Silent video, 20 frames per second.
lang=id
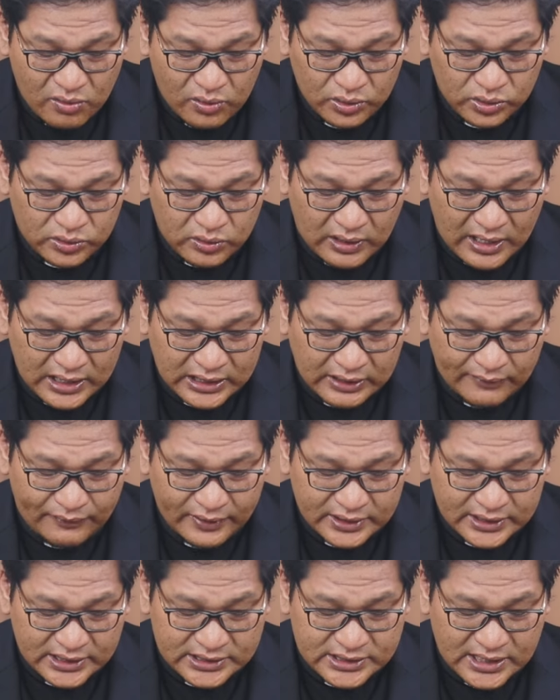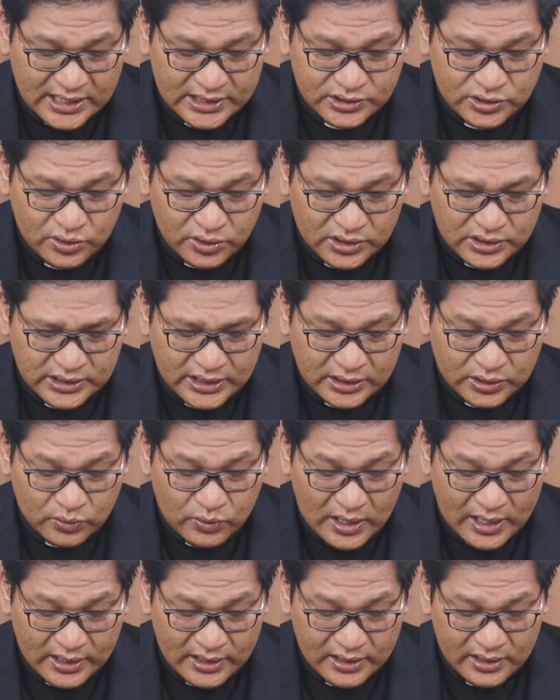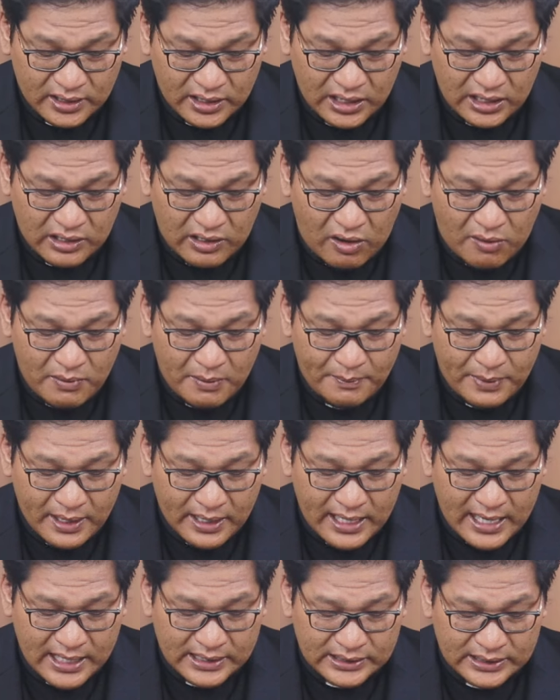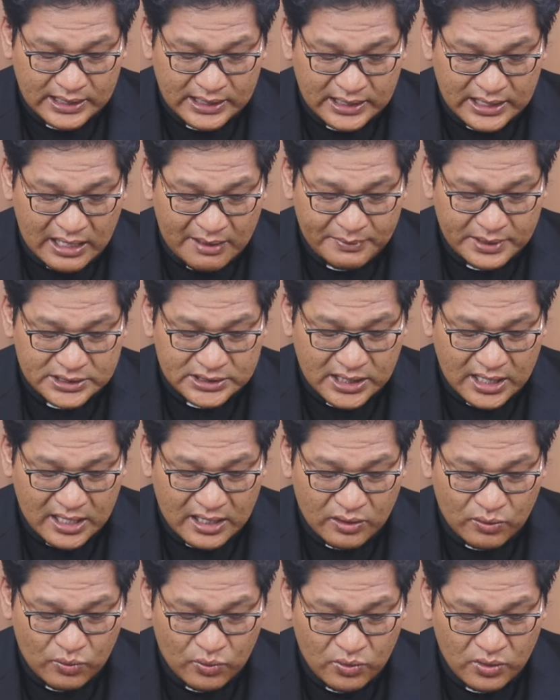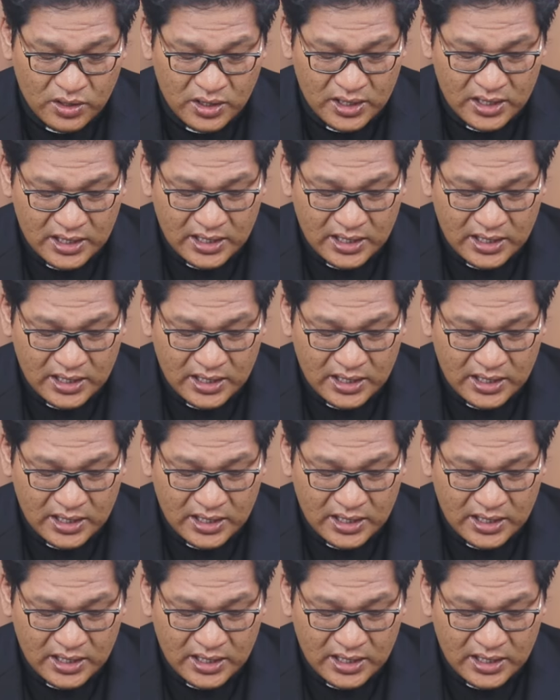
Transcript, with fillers: Untuk aktivitas selanjutnya Tuhan, engkau memberkati kami selalu,